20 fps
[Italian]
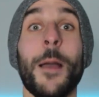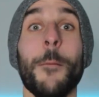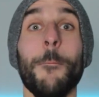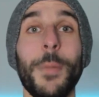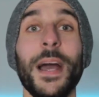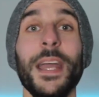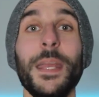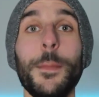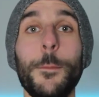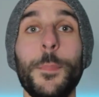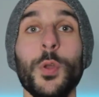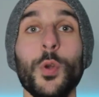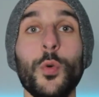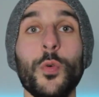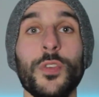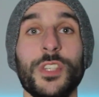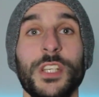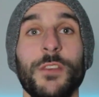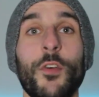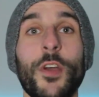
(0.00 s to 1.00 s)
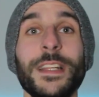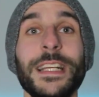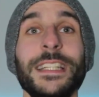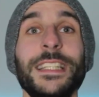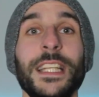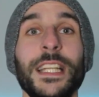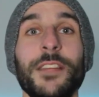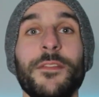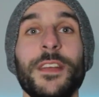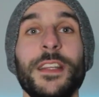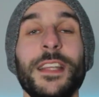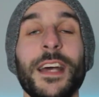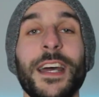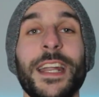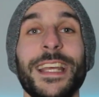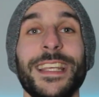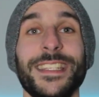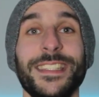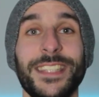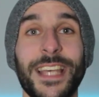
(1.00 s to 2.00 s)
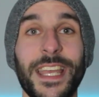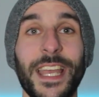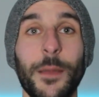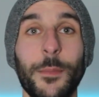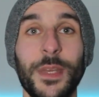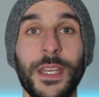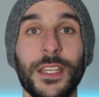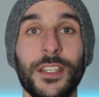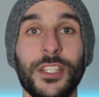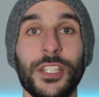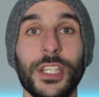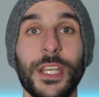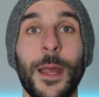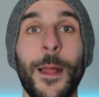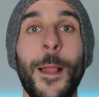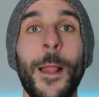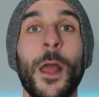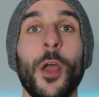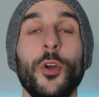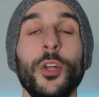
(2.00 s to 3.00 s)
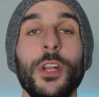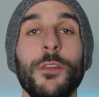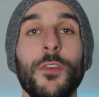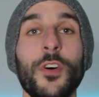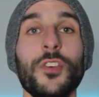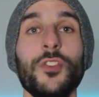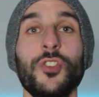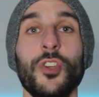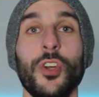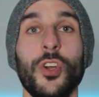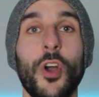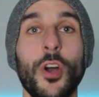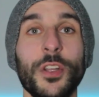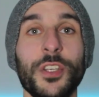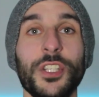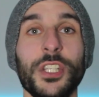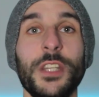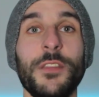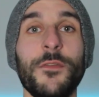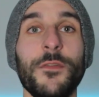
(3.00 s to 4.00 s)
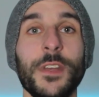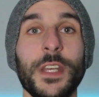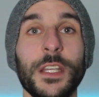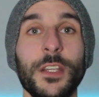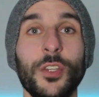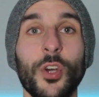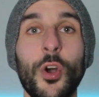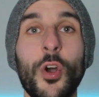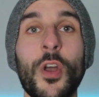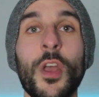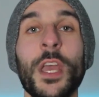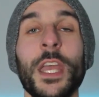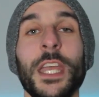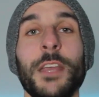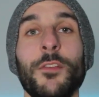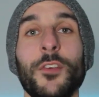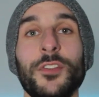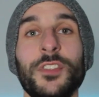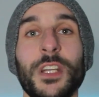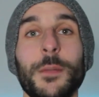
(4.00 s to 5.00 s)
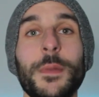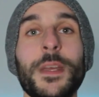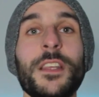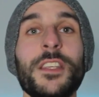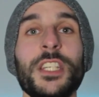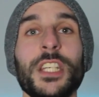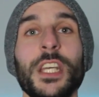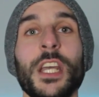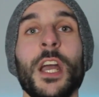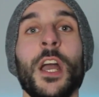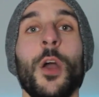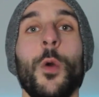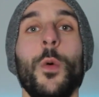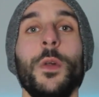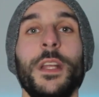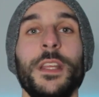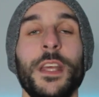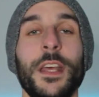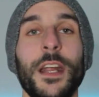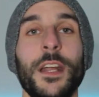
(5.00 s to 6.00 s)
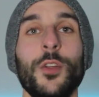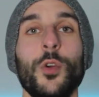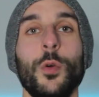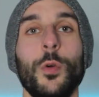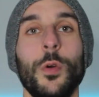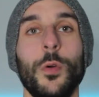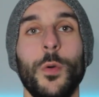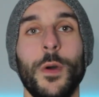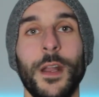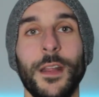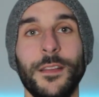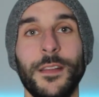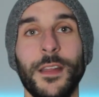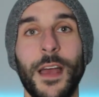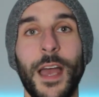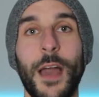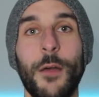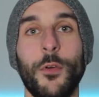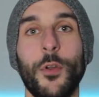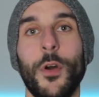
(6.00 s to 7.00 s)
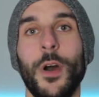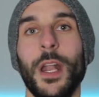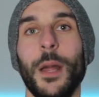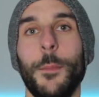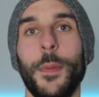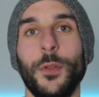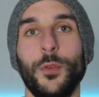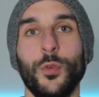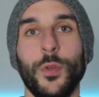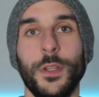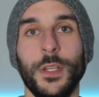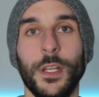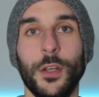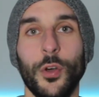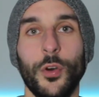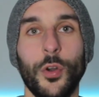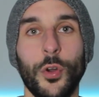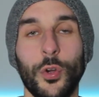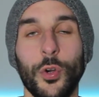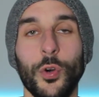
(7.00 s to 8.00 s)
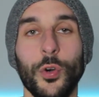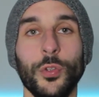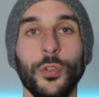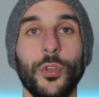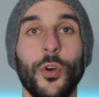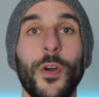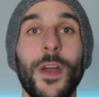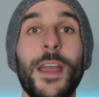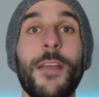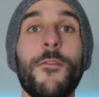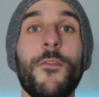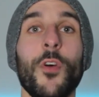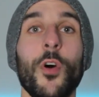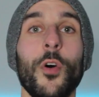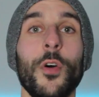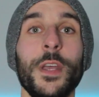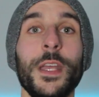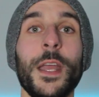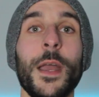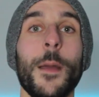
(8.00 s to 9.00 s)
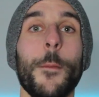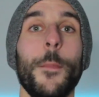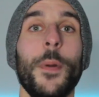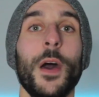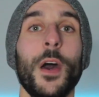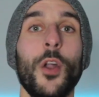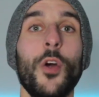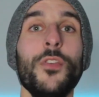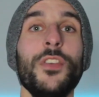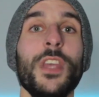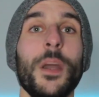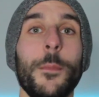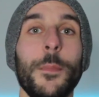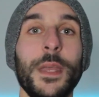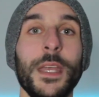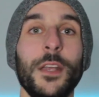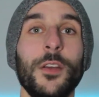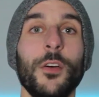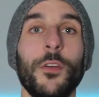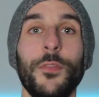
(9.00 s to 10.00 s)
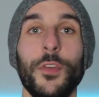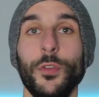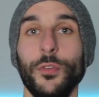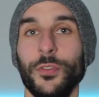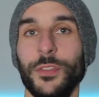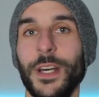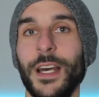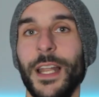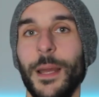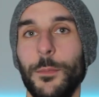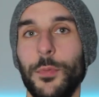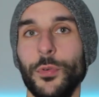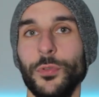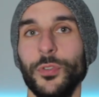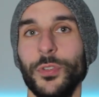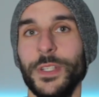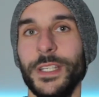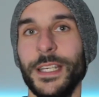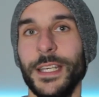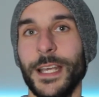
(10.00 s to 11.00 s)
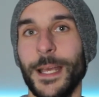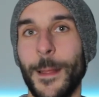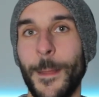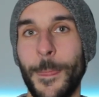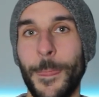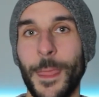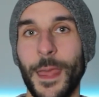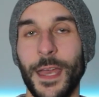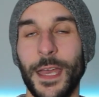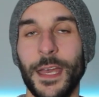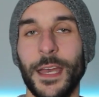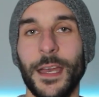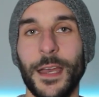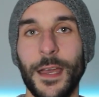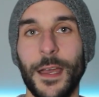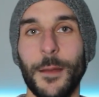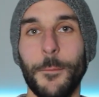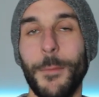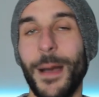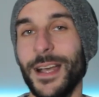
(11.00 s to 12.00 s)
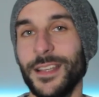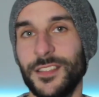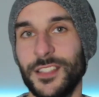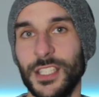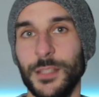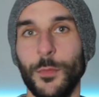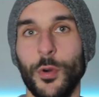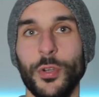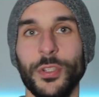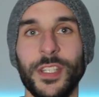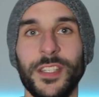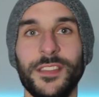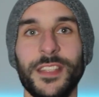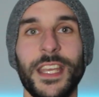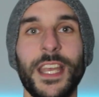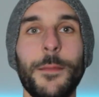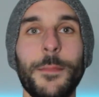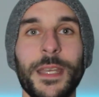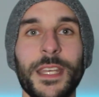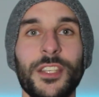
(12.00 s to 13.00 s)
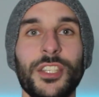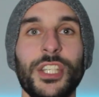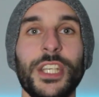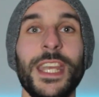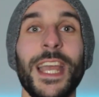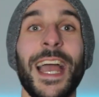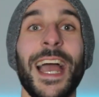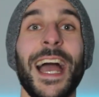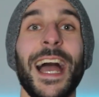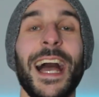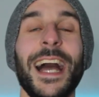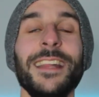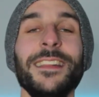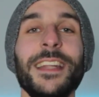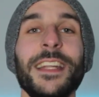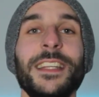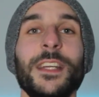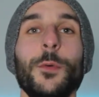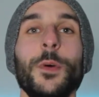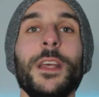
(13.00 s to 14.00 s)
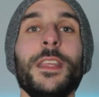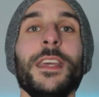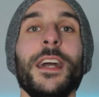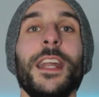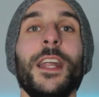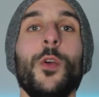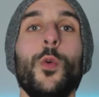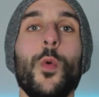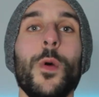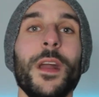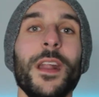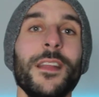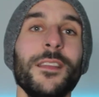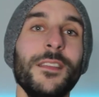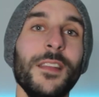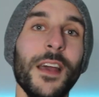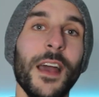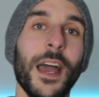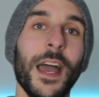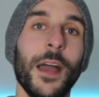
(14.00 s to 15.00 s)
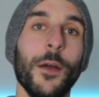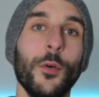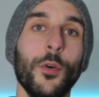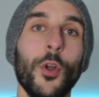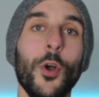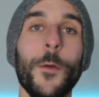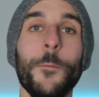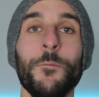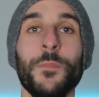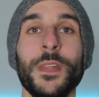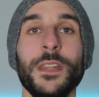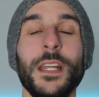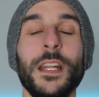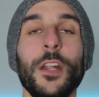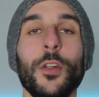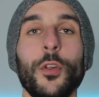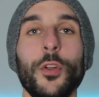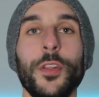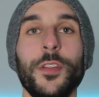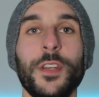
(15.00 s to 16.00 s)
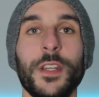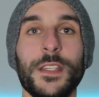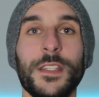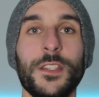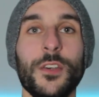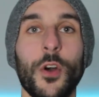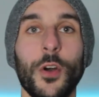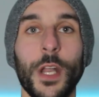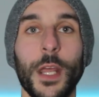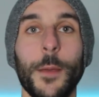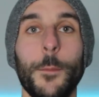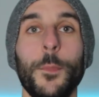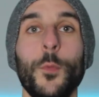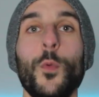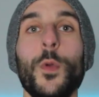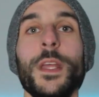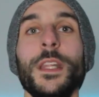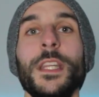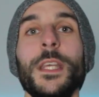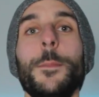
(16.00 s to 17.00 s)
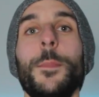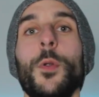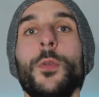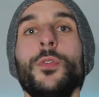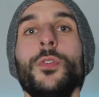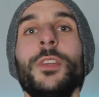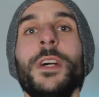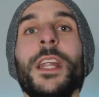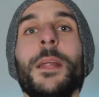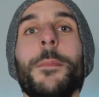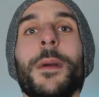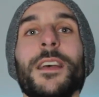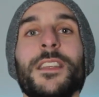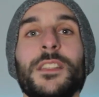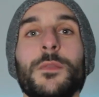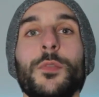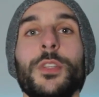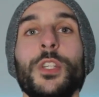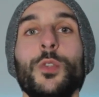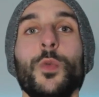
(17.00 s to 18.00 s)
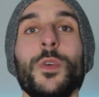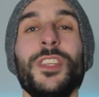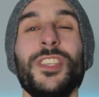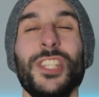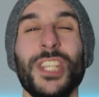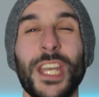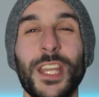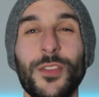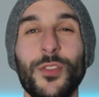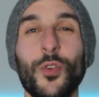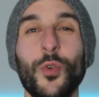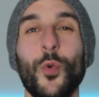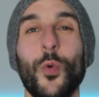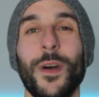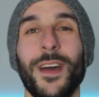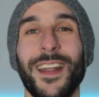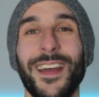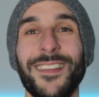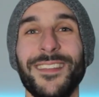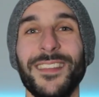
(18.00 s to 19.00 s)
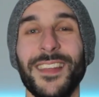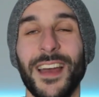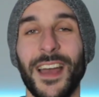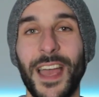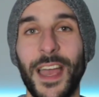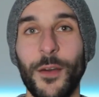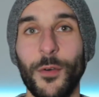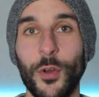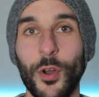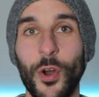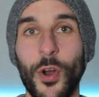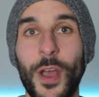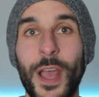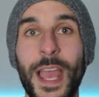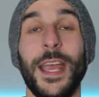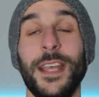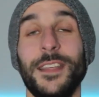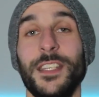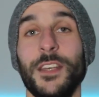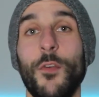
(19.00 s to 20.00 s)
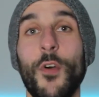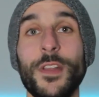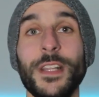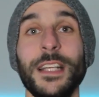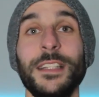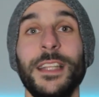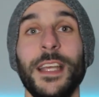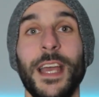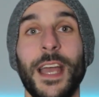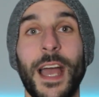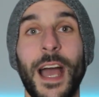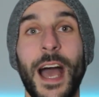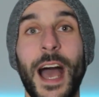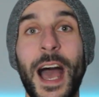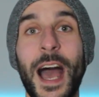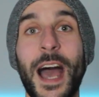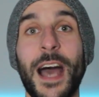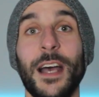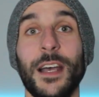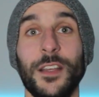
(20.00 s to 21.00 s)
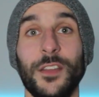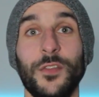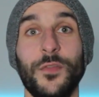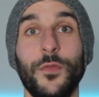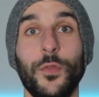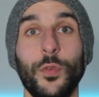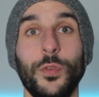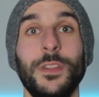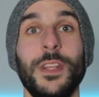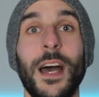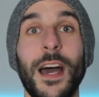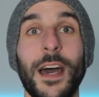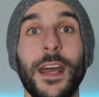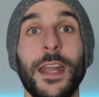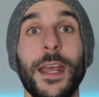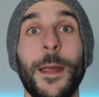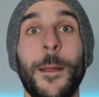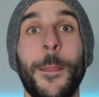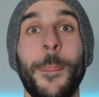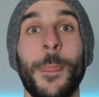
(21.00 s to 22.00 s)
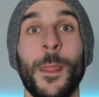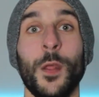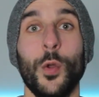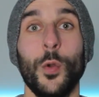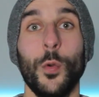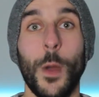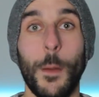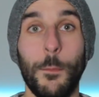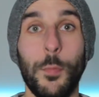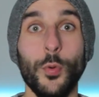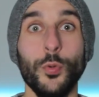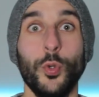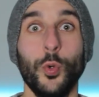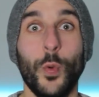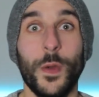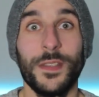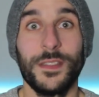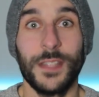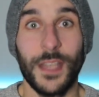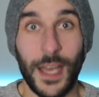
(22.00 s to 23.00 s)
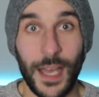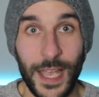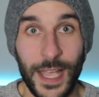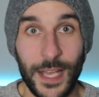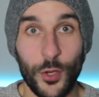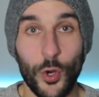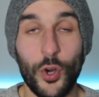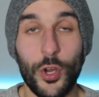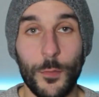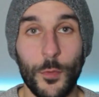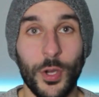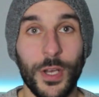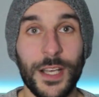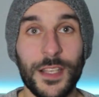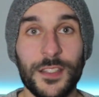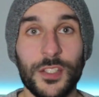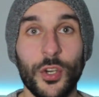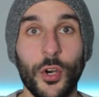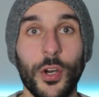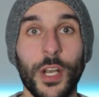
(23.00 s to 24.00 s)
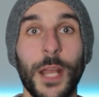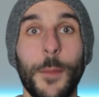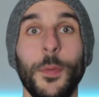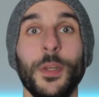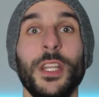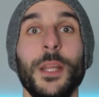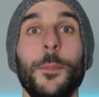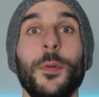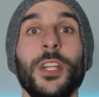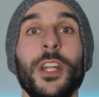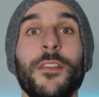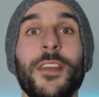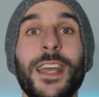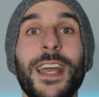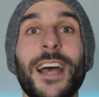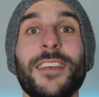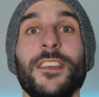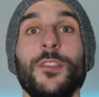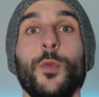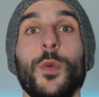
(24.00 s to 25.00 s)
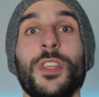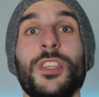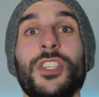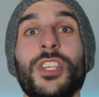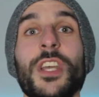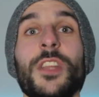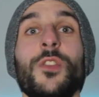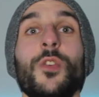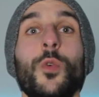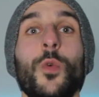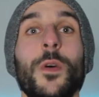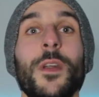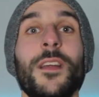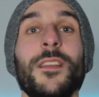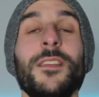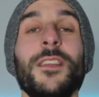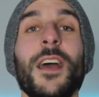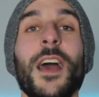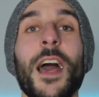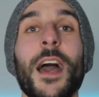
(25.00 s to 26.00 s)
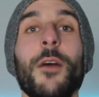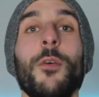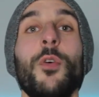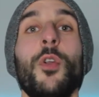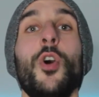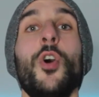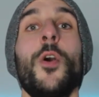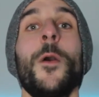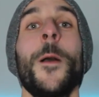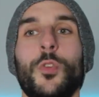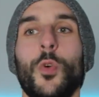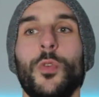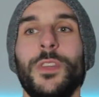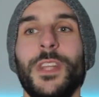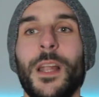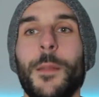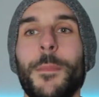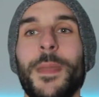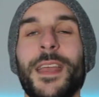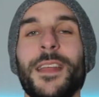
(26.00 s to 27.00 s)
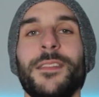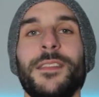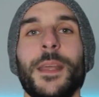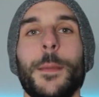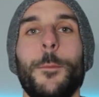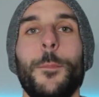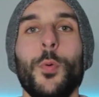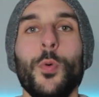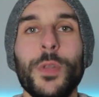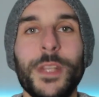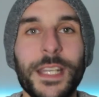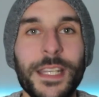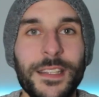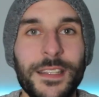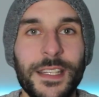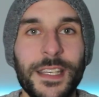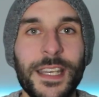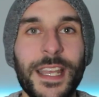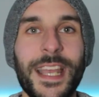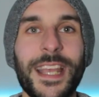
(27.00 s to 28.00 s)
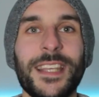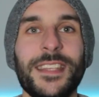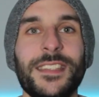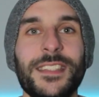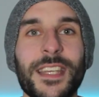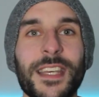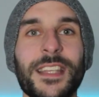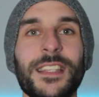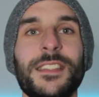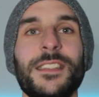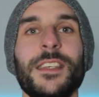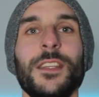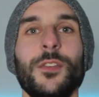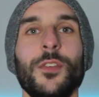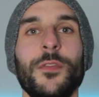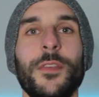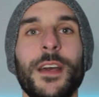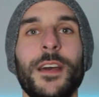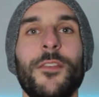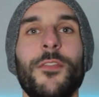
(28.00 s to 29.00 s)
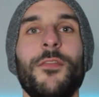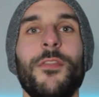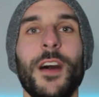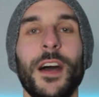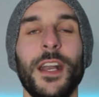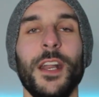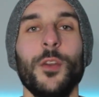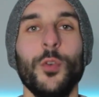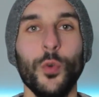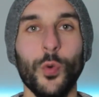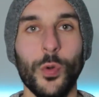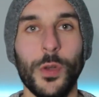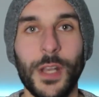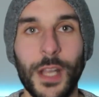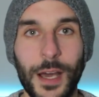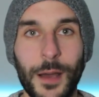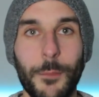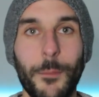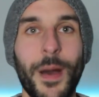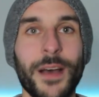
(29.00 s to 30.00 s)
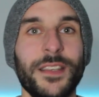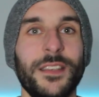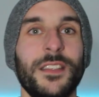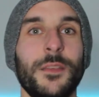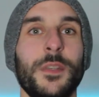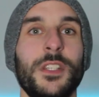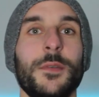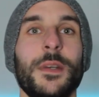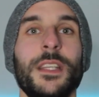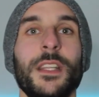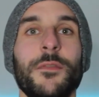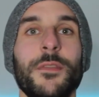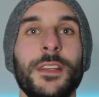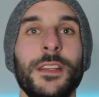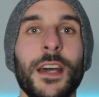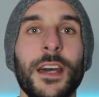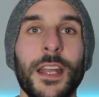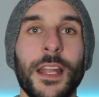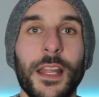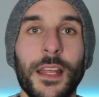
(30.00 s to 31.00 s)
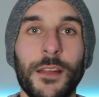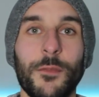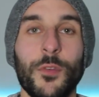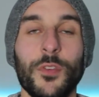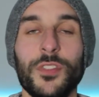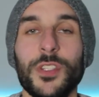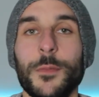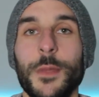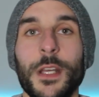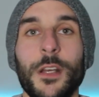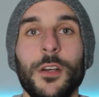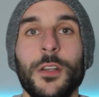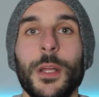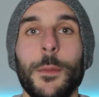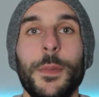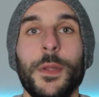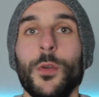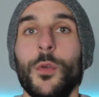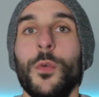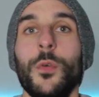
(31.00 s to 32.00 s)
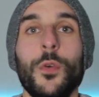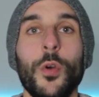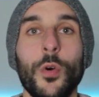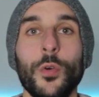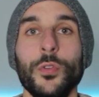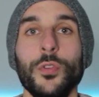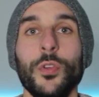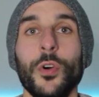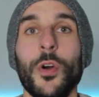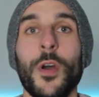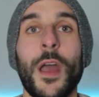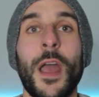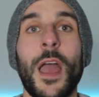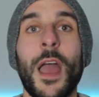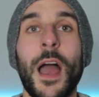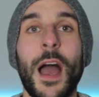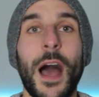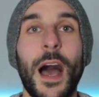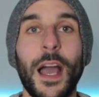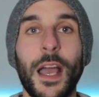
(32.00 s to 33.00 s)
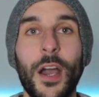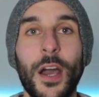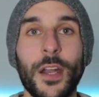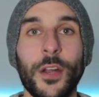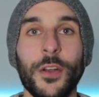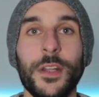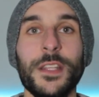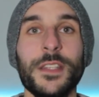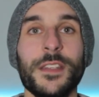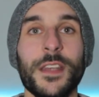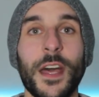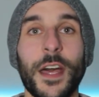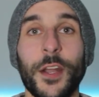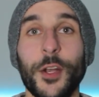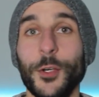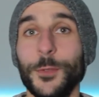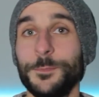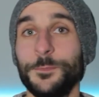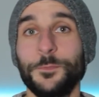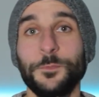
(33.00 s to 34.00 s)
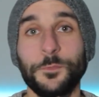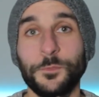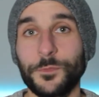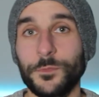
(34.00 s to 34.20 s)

ma in più se voi andate ad invitare 6 amici con il vostro codice di invito, i vostri amici guadagneranno 40 euro all'apertura del loro conto e voi per ogni amico fino a un totale appunto di eh, massimo di 6 amici andrete a guadagnare 40 euro dalla loro iscrizione, quindi per un totale massimo di 240 euro. E se voi andate a sfruttare appunto questa enorme occasione potete portarvi a casa 240 euro totalmente puliti e senza dover fare nulla basta semplicemente invitare il vostro amico ad aprire un conto a canone zero